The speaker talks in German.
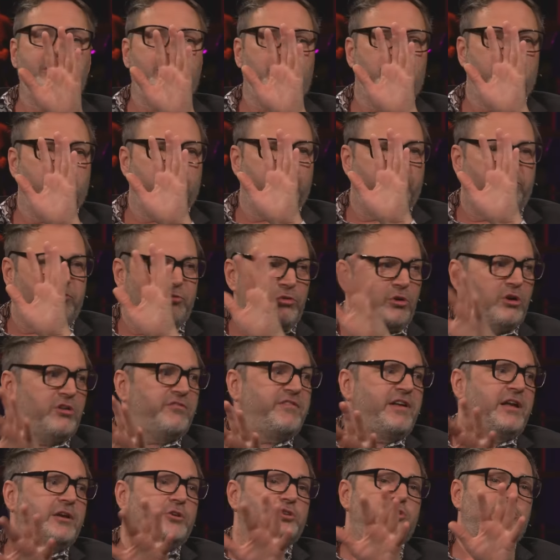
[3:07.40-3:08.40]
ihrem
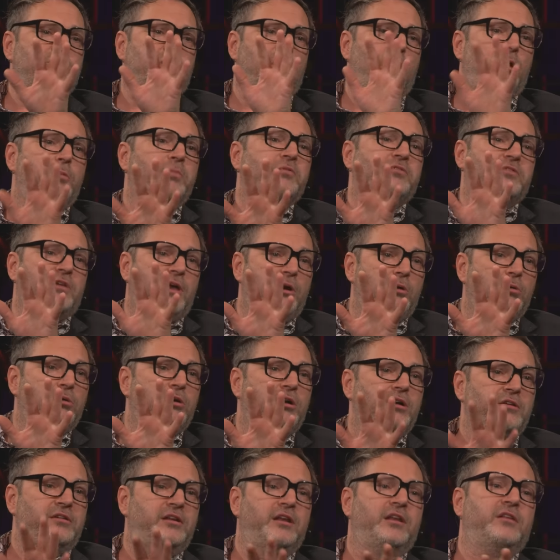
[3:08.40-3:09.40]

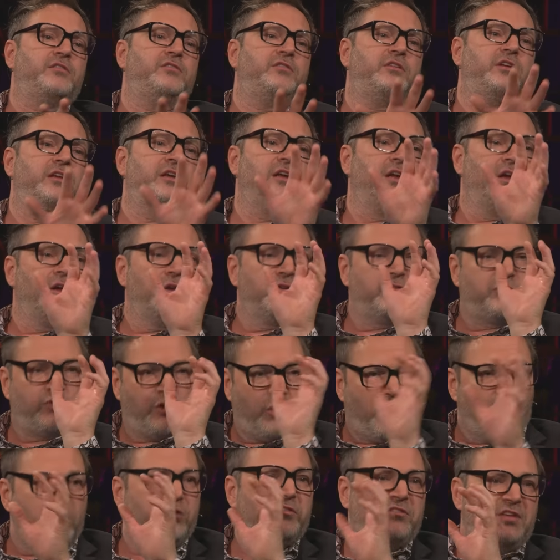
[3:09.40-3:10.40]
Vorwerkstaubsauger, den sie
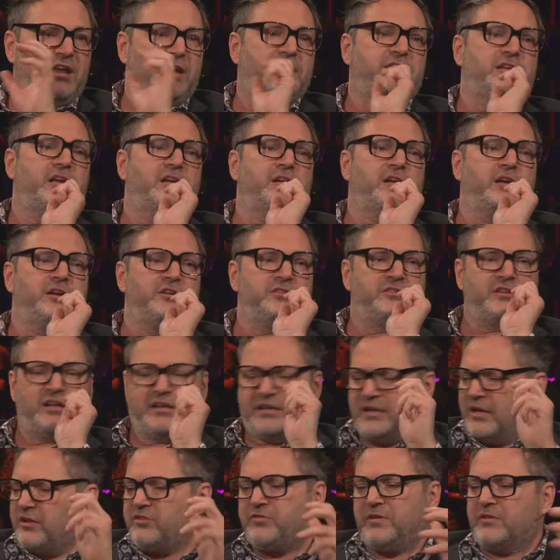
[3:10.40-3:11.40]
zur Hochzeit gekriegt
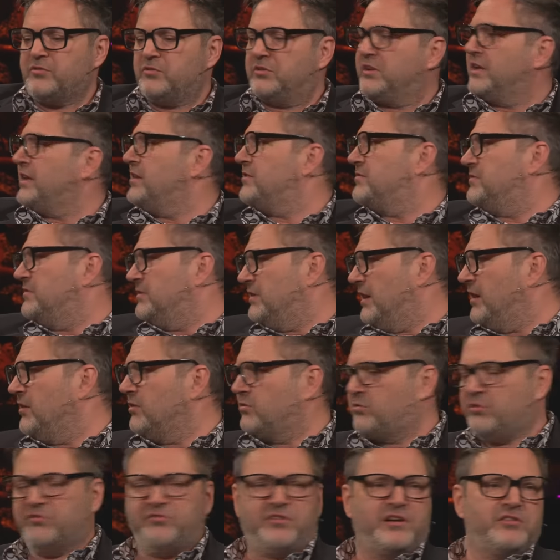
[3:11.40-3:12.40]
hat. Das ist zwar so ein
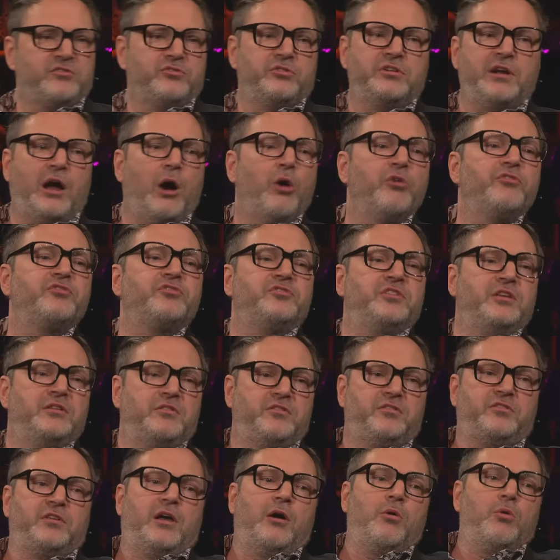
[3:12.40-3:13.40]
Riesending, so fast so ein
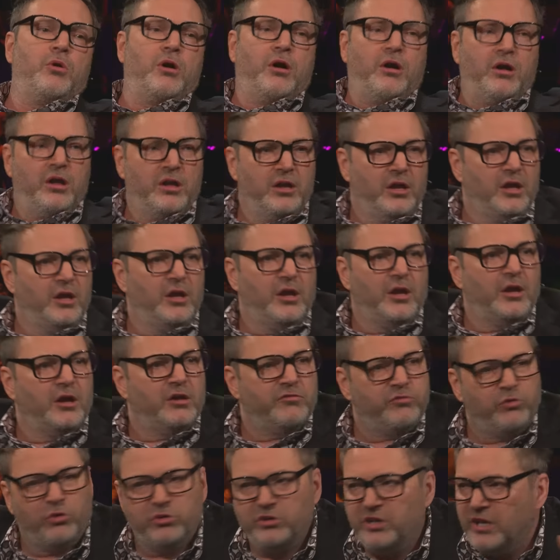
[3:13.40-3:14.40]
Aufsitzsauger.
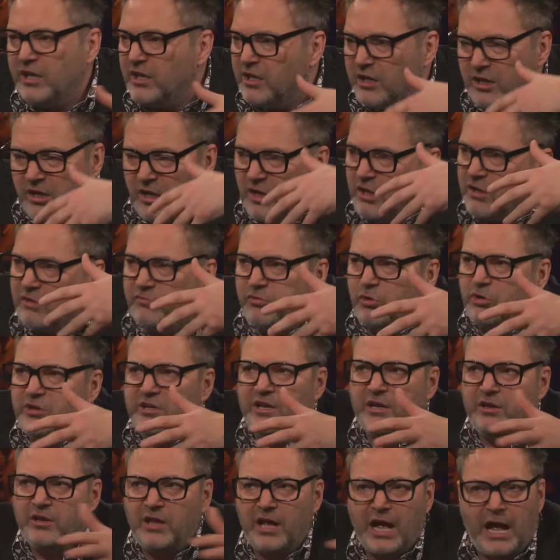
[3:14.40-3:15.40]
Wo die, wo
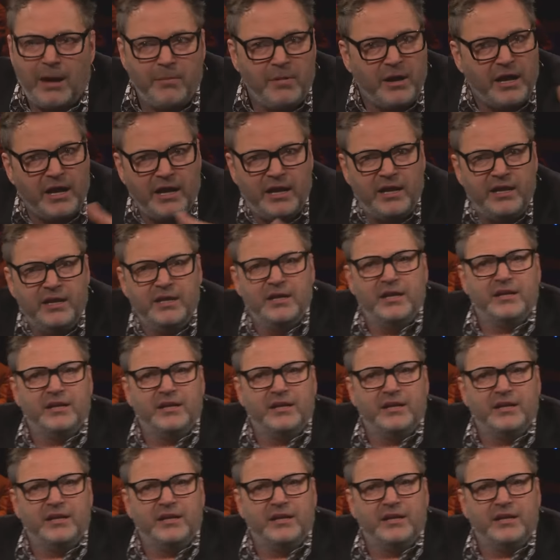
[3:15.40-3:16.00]
die, aber